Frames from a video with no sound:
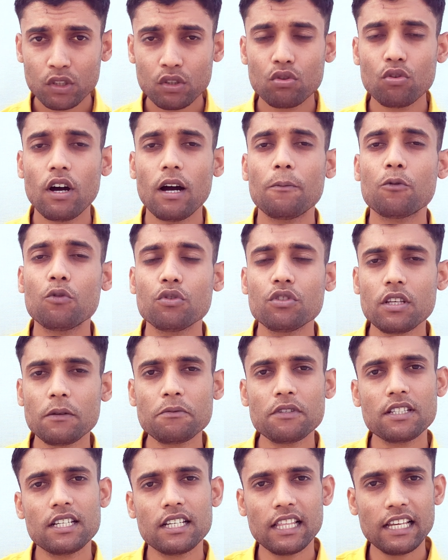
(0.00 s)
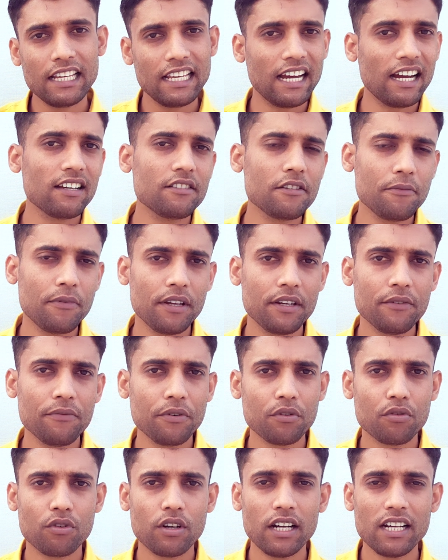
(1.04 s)
तो आपको सबसे ज्यादा यहाँ से
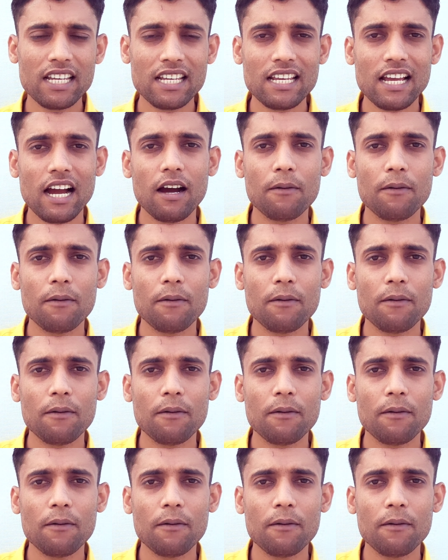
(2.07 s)
बेनिफिट होगा कि